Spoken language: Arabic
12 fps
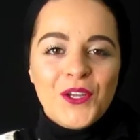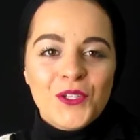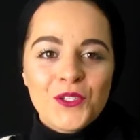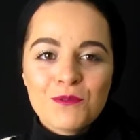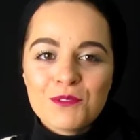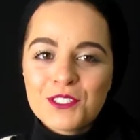
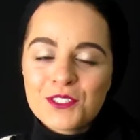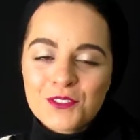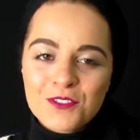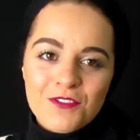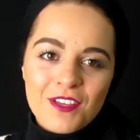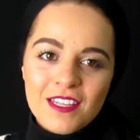اليوم
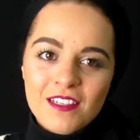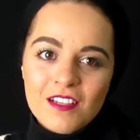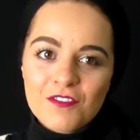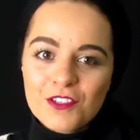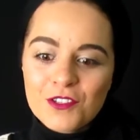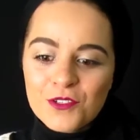جيتكم في هاد
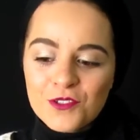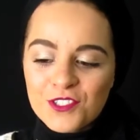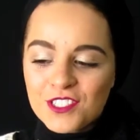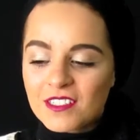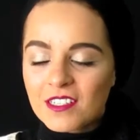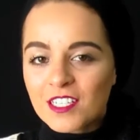لا
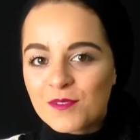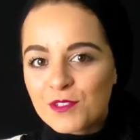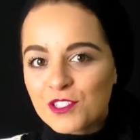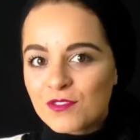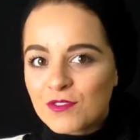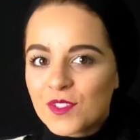فيديو جديده
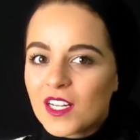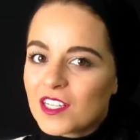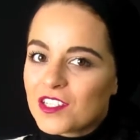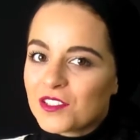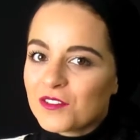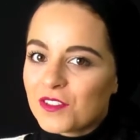كما شفتوني
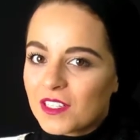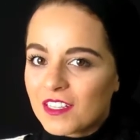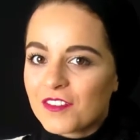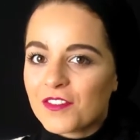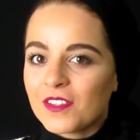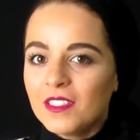نشرب في
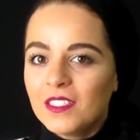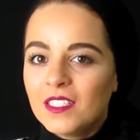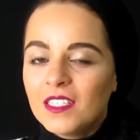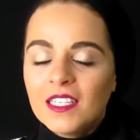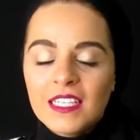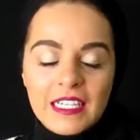الكافي
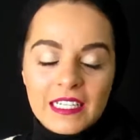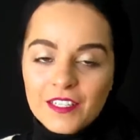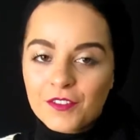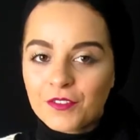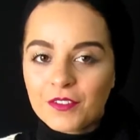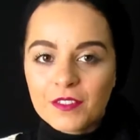
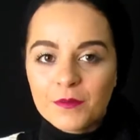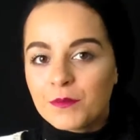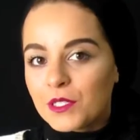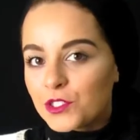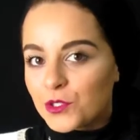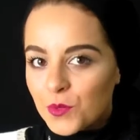الكافي
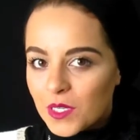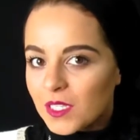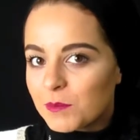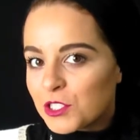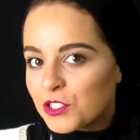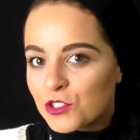مع
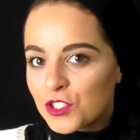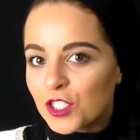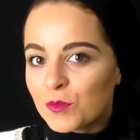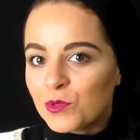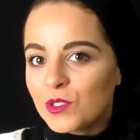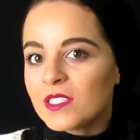شواري باش
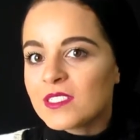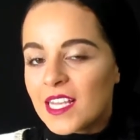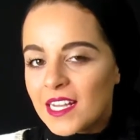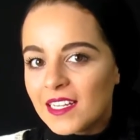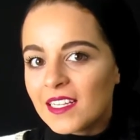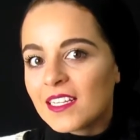نشربوه
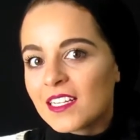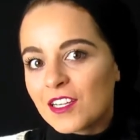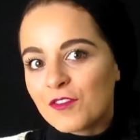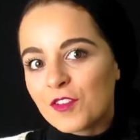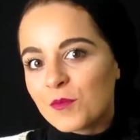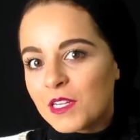ثاني
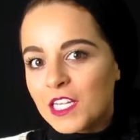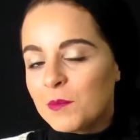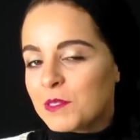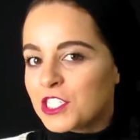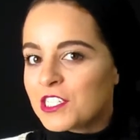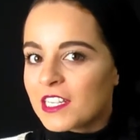الكافي مليح
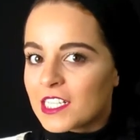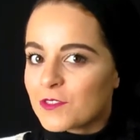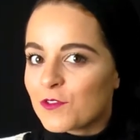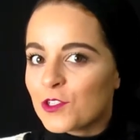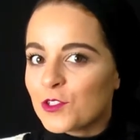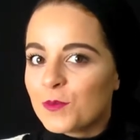باش
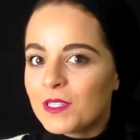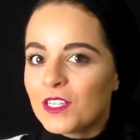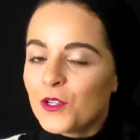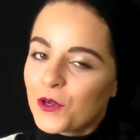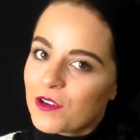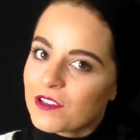نكسفوليو به
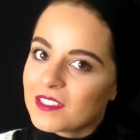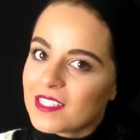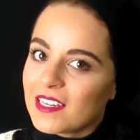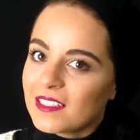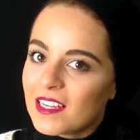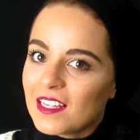لو كور
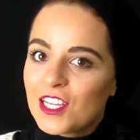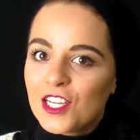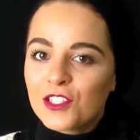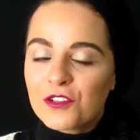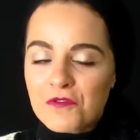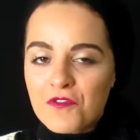تاعنا
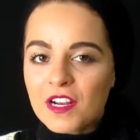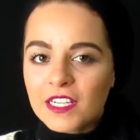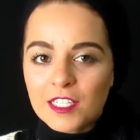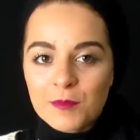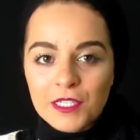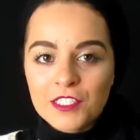دونك فوالا
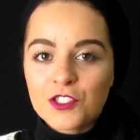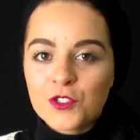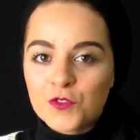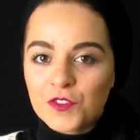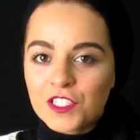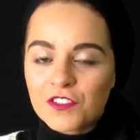اذا بغيتي
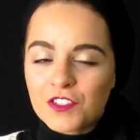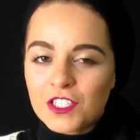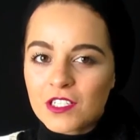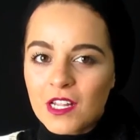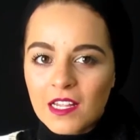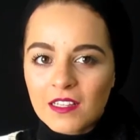تشوفي
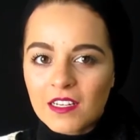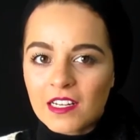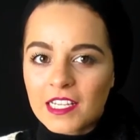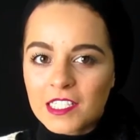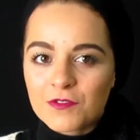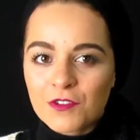كيفاش نحضر
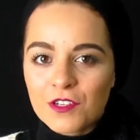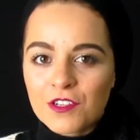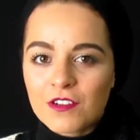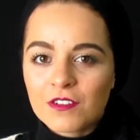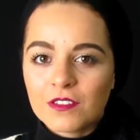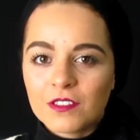
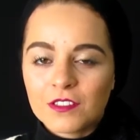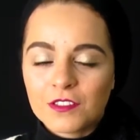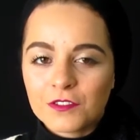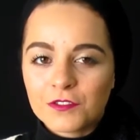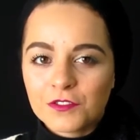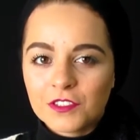الاكسفوليون
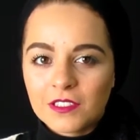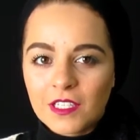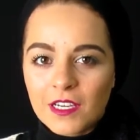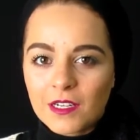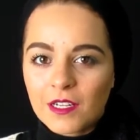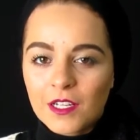في
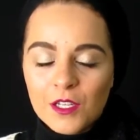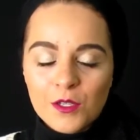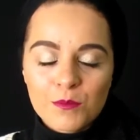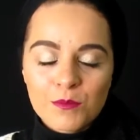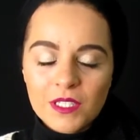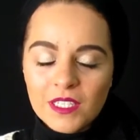الدار
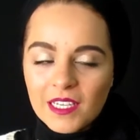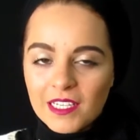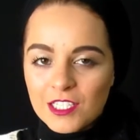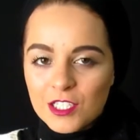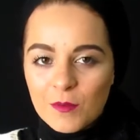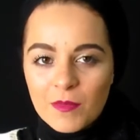
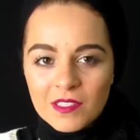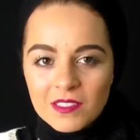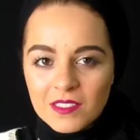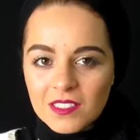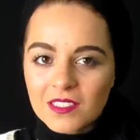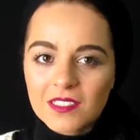بحاجه
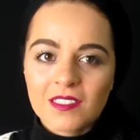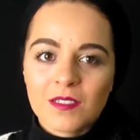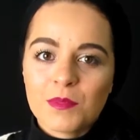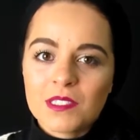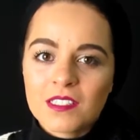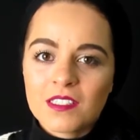
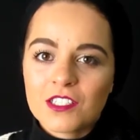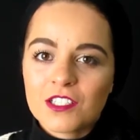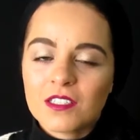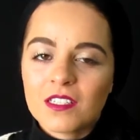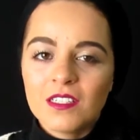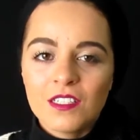بسيطه بسيطه
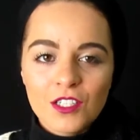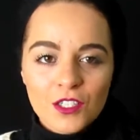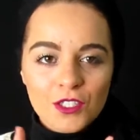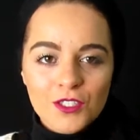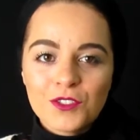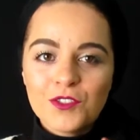جدا
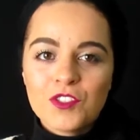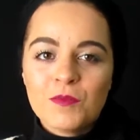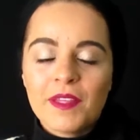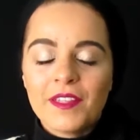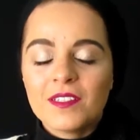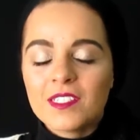اقعدي
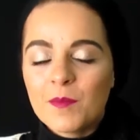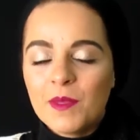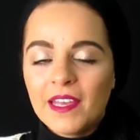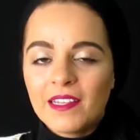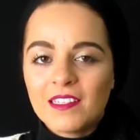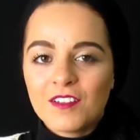معايا
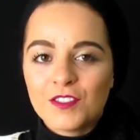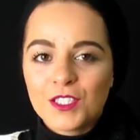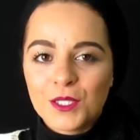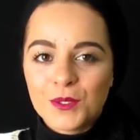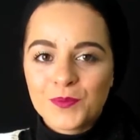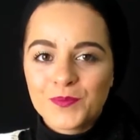تابعي هاد لا
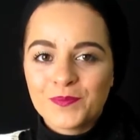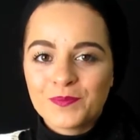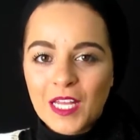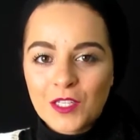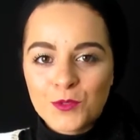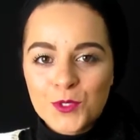فيديو
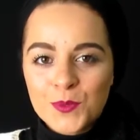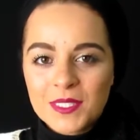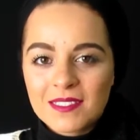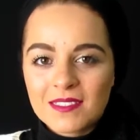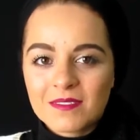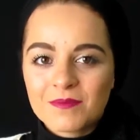ا توت
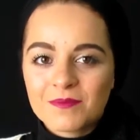سويت